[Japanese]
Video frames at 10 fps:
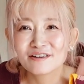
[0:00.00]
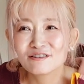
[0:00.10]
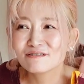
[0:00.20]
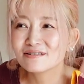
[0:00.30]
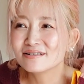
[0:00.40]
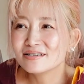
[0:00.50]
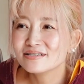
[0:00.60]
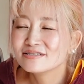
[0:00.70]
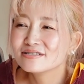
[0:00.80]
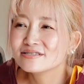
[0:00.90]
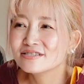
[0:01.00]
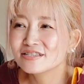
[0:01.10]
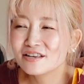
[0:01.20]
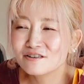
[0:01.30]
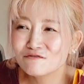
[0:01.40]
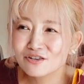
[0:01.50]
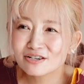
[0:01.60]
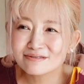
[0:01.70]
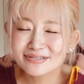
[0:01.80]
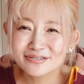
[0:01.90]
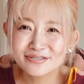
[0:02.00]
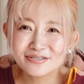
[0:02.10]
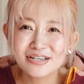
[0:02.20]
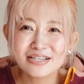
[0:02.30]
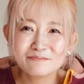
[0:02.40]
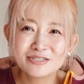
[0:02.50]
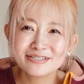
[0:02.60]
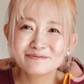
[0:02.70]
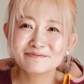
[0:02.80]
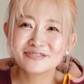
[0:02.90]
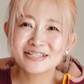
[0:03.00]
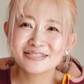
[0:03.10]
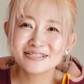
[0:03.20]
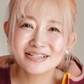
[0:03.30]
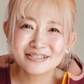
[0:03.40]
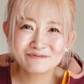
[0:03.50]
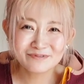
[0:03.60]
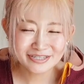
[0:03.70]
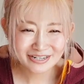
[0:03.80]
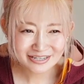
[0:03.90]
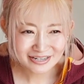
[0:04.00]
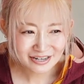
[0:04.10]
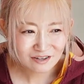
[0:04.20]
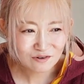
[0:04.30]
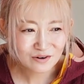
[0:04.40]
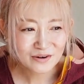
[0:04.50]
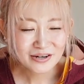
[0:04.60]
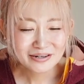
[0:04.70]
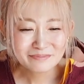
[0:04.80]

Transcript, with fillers: だから2490円でも十分安いなと思って買ったけど、